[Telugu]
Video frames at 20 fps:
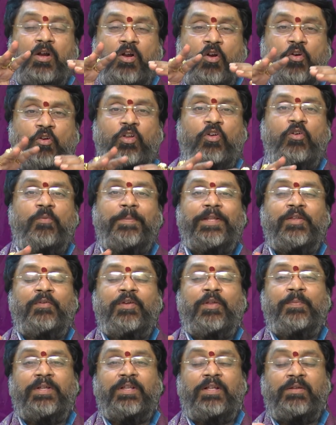
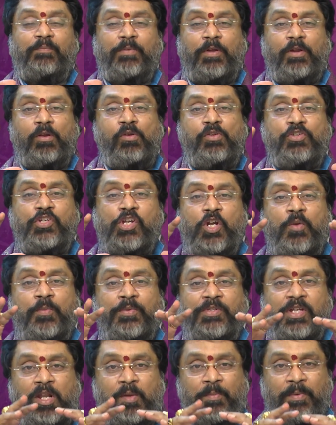గౌరవపరమైన పద పనులు చేయడం
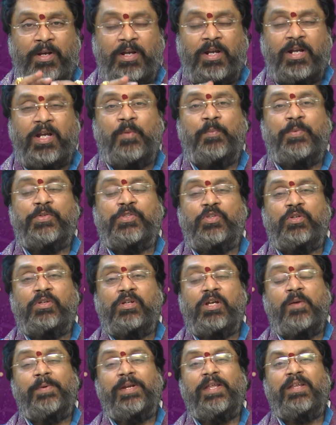చాలా బాగా కనిపిస్తుంది
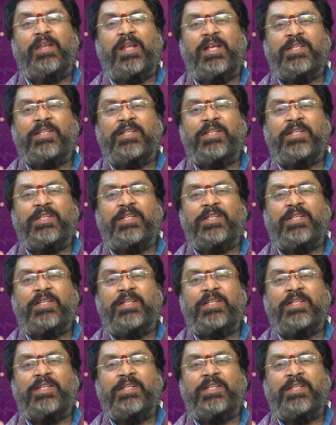కాబట్టి